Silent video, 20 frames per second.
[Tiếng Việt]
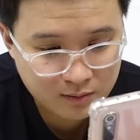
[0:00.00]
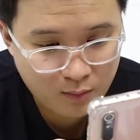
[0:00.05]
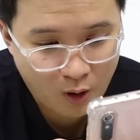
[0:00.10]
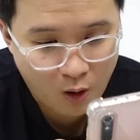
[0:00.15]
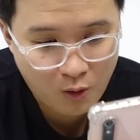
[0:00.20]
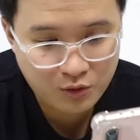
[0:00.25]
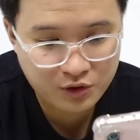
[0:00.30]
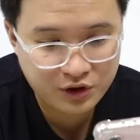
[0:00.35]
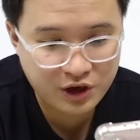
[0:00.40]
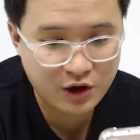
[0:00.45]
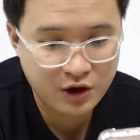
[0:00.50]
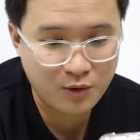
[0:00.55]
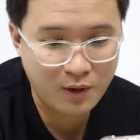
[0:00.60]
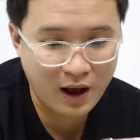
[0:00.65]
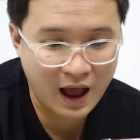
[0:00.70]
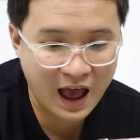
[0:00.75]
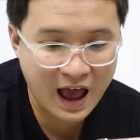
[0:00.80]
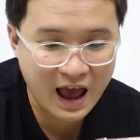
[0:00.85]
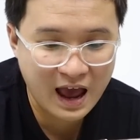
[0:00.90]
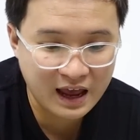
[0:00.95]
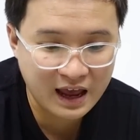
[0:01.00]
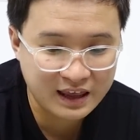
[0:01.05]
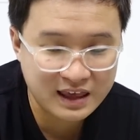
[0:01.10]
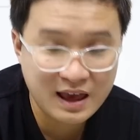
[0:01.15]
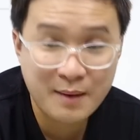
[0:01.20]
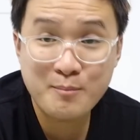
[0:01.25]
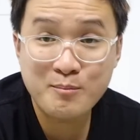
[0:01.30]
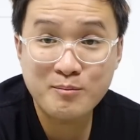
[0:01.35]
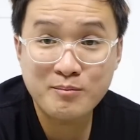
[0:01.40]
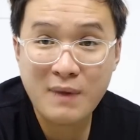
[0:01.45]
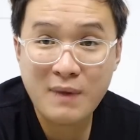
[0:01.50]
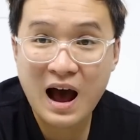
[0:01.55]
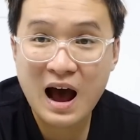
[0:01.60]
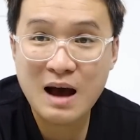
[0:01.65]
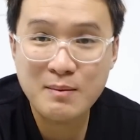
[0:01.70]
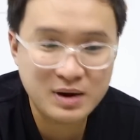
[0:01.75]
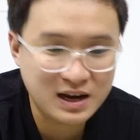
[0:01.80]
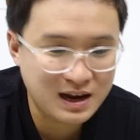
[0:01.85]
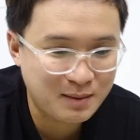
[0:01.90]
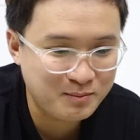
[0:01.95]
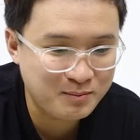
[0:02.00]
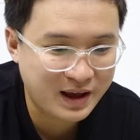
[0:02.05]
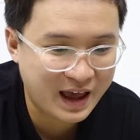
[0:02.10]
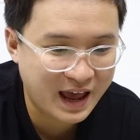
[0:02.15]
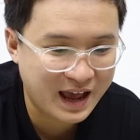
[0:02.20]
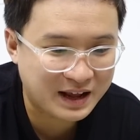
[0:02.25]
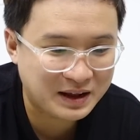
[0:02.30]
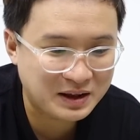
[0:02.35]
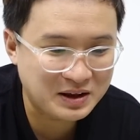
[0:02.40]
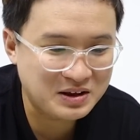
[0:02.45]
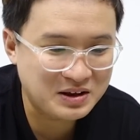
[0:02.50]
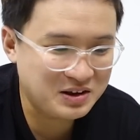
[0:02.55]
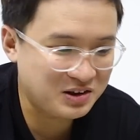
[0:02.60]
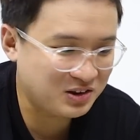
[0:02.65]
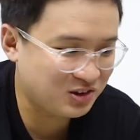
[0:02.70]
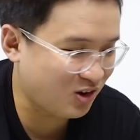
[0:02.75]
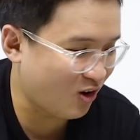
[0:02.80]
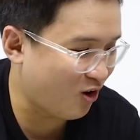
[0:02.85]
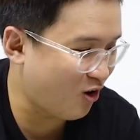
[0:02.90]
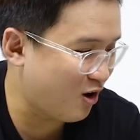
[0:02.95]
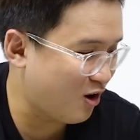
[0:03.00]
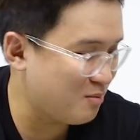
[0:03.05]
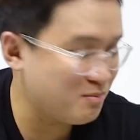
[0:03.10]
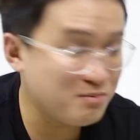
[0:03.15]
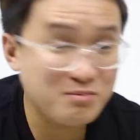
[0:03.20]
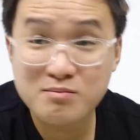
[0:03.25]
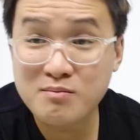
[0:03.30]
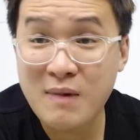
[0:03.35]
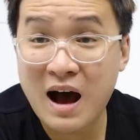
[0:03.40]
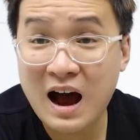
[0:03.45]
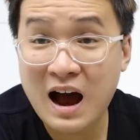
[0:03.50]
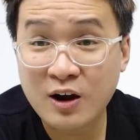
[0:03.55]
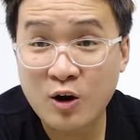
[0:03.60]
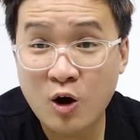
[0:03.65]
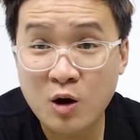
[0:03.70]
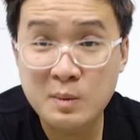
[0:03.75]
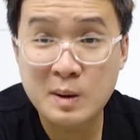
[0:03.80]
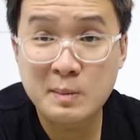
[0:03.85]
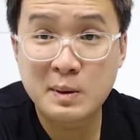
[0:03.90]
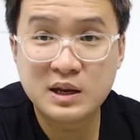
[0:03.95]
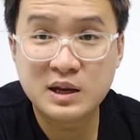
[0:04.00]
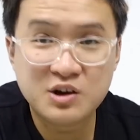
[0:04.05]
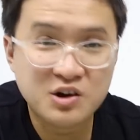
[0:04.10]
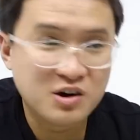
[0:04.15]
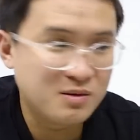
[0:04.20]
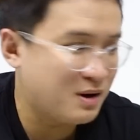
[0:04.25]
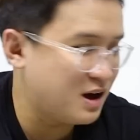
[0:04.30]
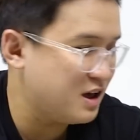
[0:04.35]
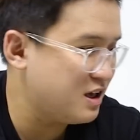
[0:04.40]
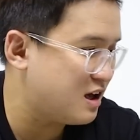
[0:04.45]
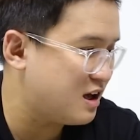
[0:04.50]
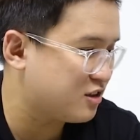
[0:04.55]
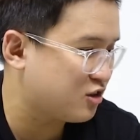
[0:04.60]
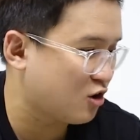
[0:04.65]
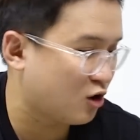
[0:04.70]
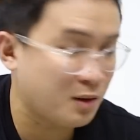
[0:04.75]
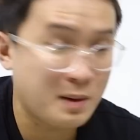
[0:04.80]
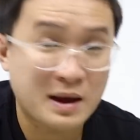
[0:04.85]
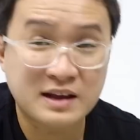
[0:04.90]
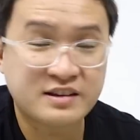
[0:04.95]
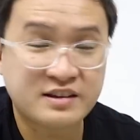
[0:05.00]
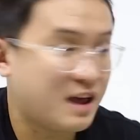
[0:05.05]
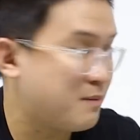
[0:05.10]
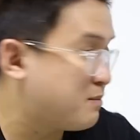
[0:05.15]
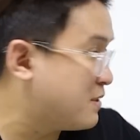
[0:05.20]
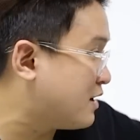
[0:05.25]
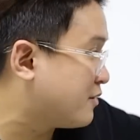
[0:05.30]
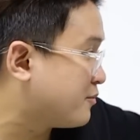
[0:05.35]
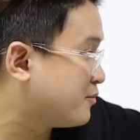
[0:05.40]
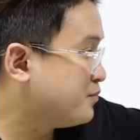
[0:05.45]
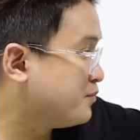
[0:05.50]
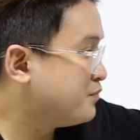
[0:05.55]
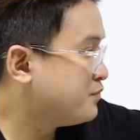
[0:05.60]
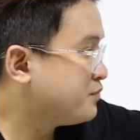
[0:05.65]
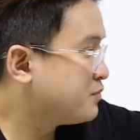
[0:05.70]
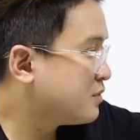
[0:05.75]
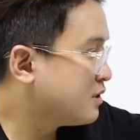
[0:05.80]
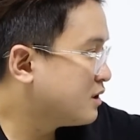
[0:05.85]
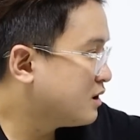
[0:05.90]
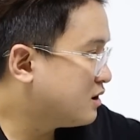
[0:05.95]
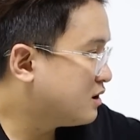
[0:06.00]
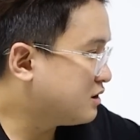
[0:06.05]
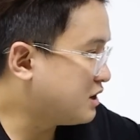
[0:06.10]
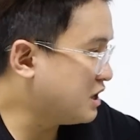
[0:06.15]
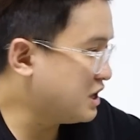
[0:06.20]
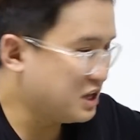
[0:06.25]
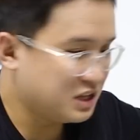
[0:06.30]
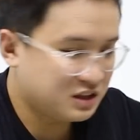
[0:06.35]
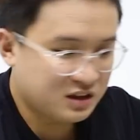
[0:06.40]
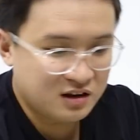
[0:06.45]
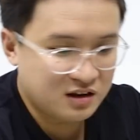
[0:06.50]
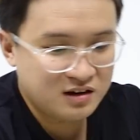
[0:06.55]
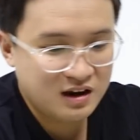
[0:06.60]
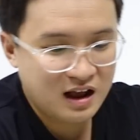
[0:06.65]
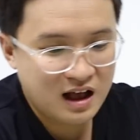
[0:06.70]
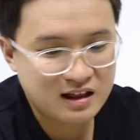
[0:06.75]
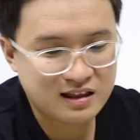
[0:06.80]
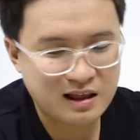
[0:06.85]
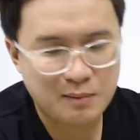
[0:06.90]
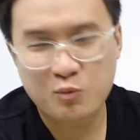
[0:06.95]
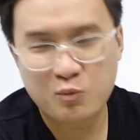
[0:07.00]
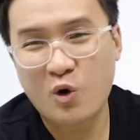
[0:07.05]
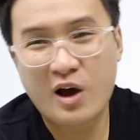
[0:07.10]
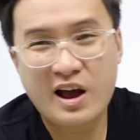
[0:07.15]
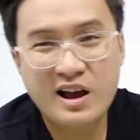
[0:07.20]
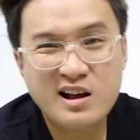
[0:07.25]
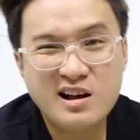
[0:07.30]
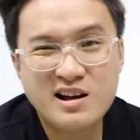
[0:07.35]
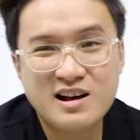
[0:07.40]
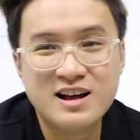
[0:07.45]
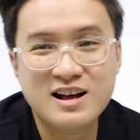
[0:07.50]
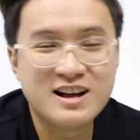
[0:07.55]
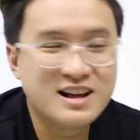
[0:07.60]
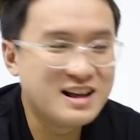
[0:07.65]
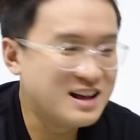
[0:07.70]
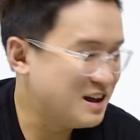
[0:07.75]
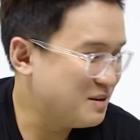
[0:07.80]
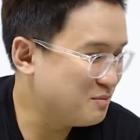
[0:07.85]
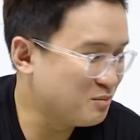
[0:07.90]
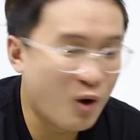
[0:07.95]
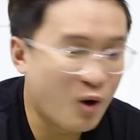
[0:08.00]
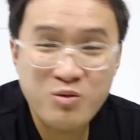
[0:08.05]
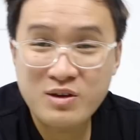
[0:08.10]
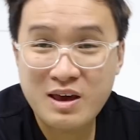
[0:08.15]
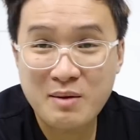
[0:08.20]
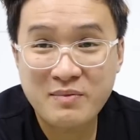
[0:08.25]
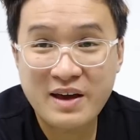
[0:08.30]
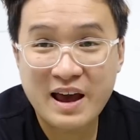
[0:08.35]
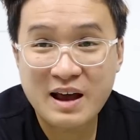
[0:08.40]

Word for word: 1 triệu 235 ngàn cho ba đôi mà mình vừa mới à, cho các bạn xem nha thì tính ra tầm khoảng 400 à,